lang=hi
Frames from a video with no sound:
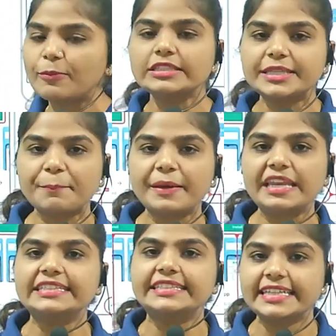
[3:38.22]
आपको
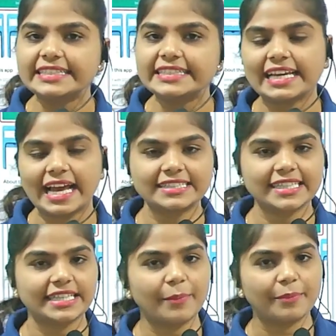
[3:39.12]
सिंपली जी डी सी
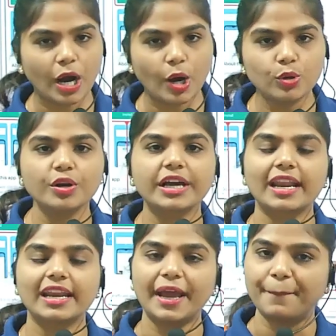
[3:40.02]
क्लासेस ऐप डाउनलोड
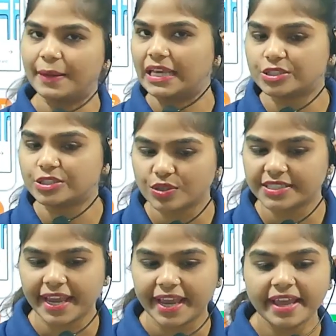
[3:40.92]
करना है प्ले स्टोर
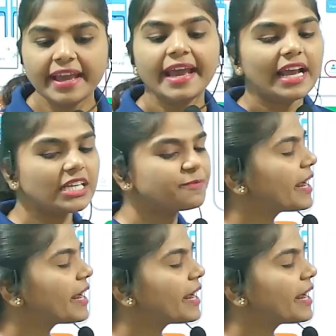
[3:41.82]
से इस